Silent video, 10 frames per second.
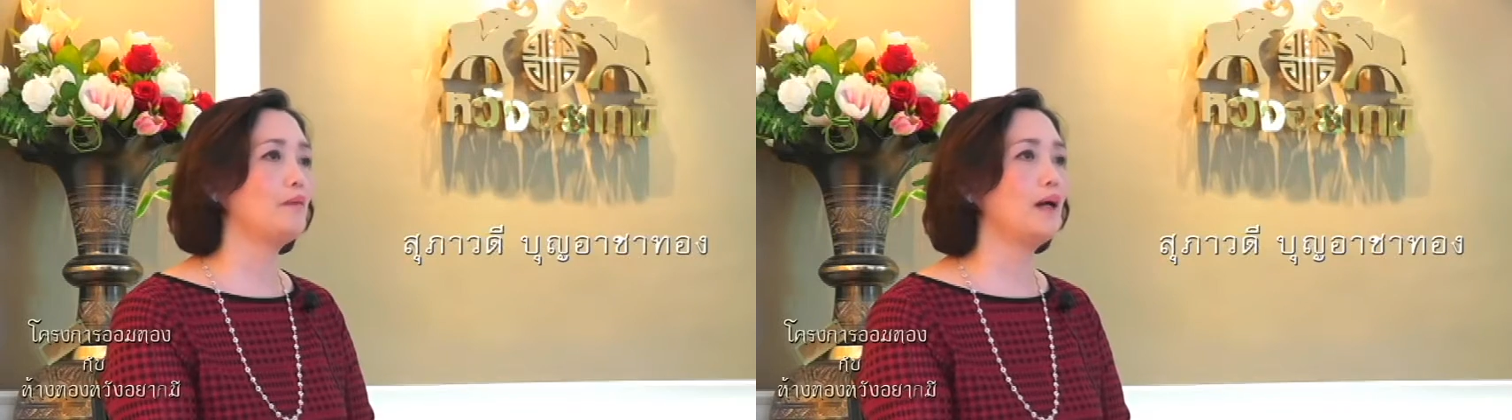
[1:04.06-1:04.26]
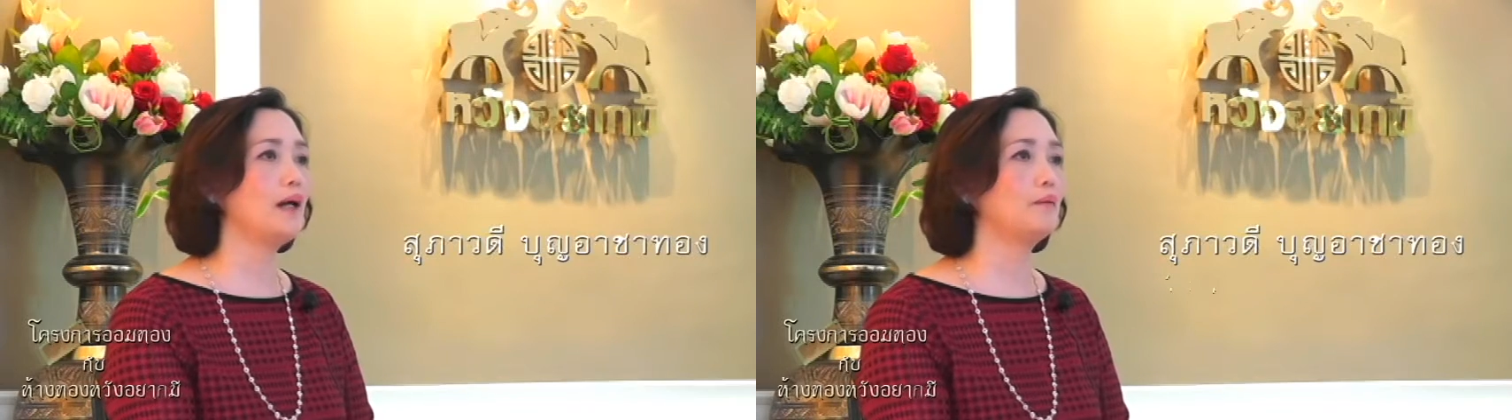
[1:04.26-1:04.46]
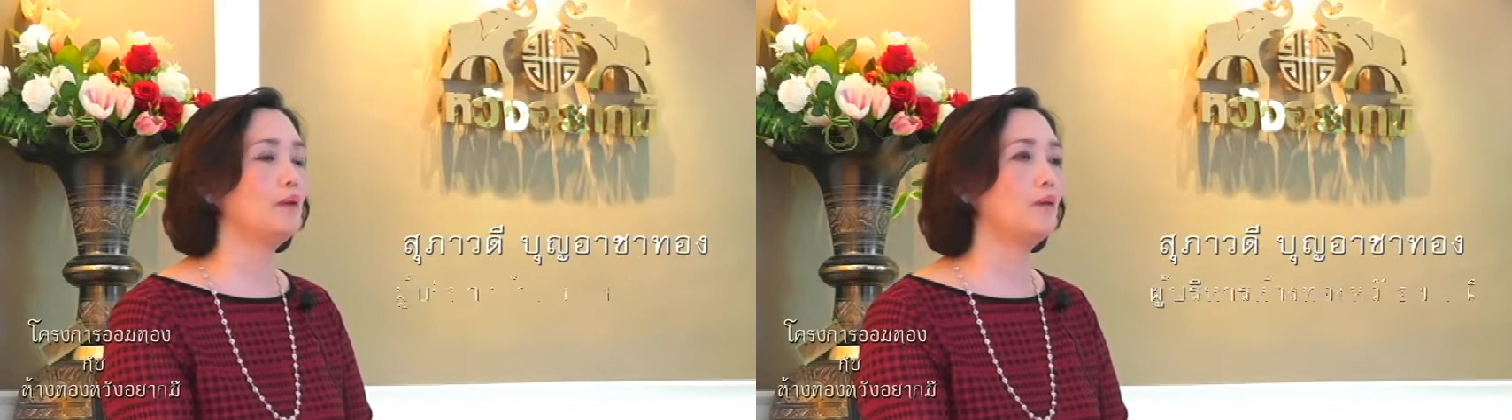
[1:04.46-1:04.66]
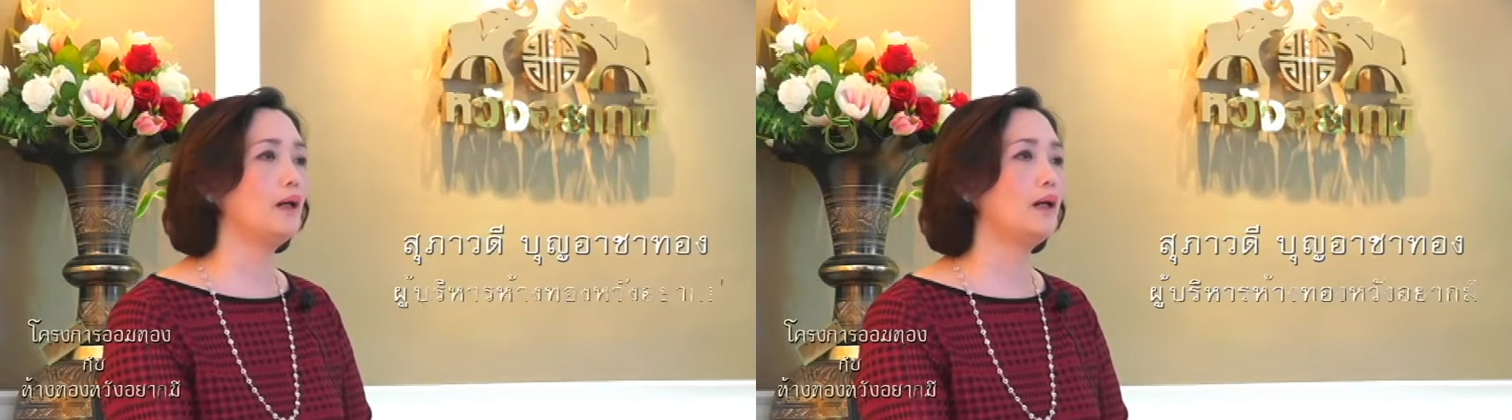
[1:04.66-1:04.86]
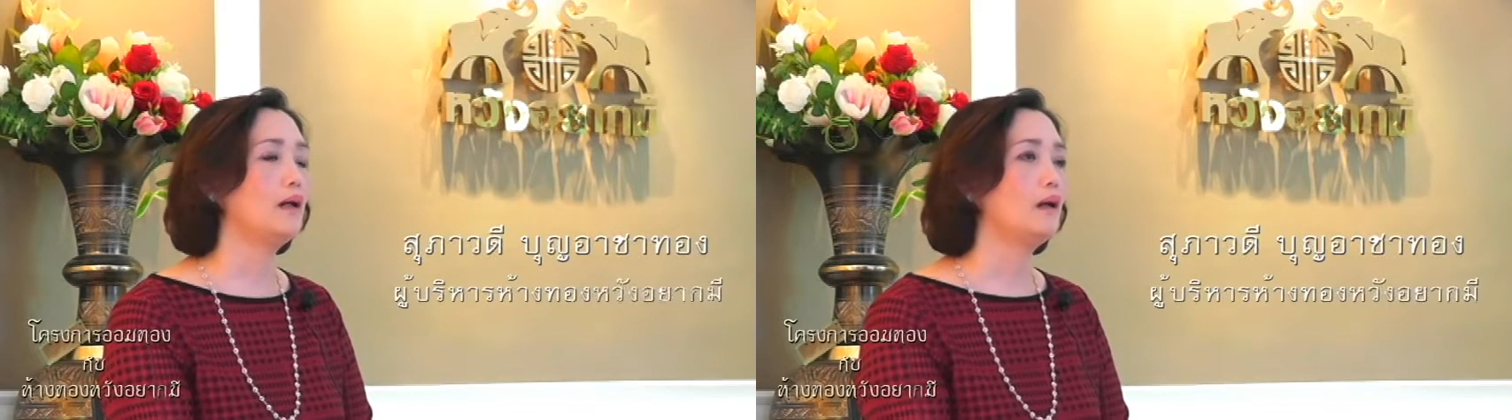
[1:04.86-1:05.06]
มาก เพราะ
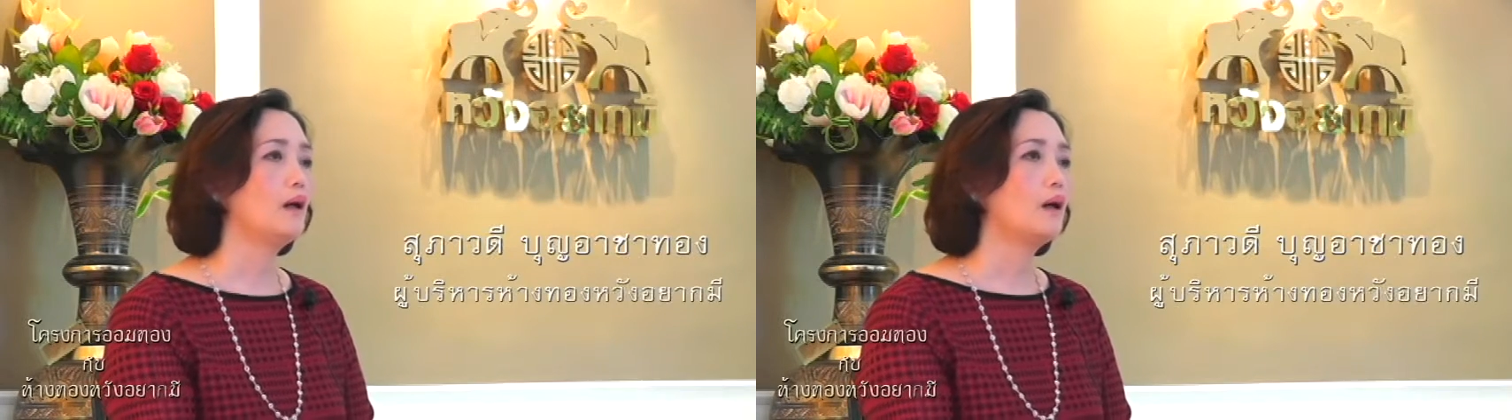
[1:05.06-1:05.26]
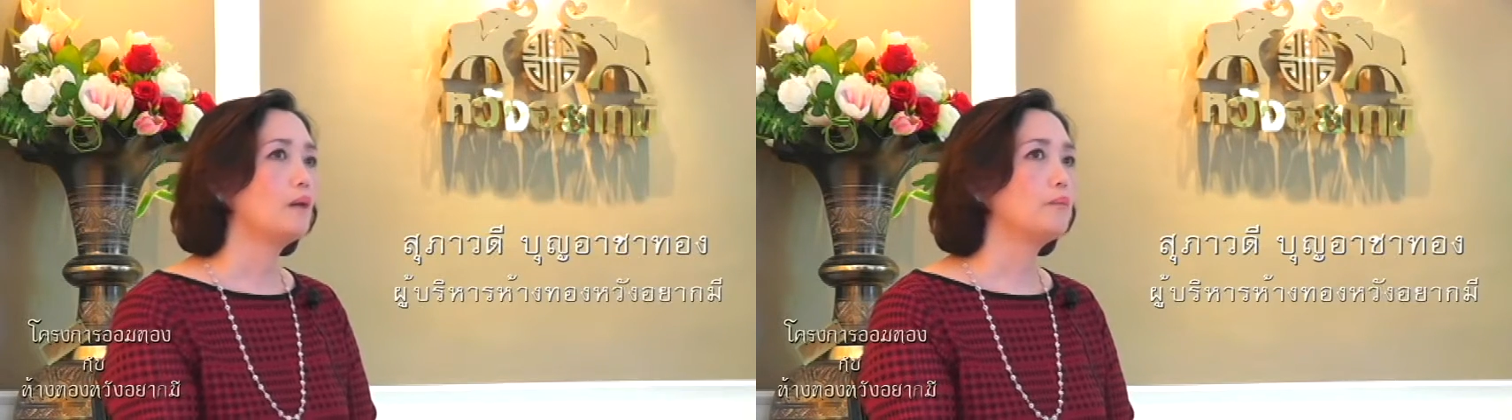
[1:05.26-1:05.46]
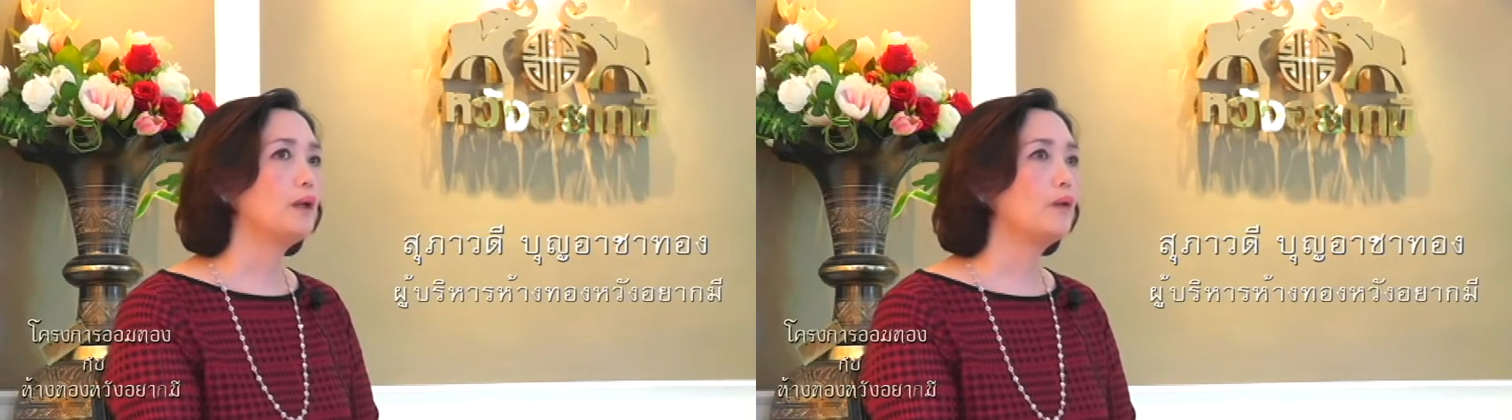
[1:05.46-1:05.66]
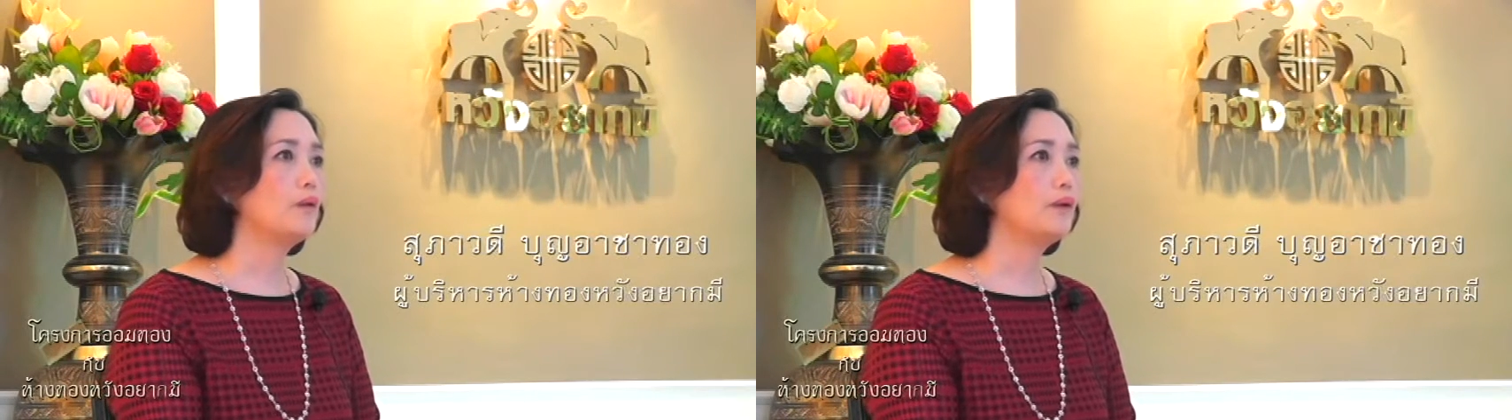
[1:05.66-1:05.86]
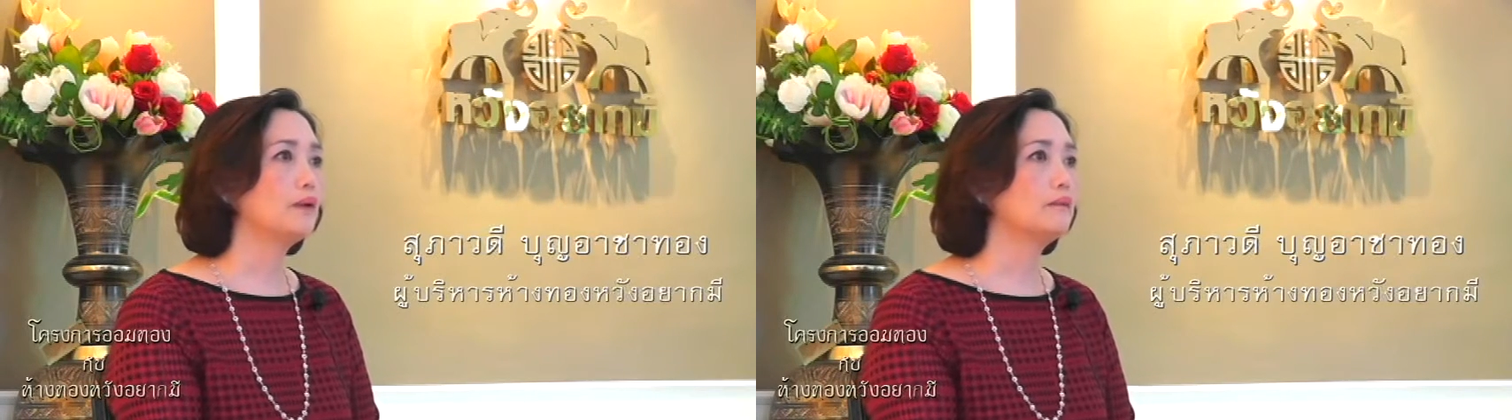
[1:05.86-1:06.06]
ว่าบางคน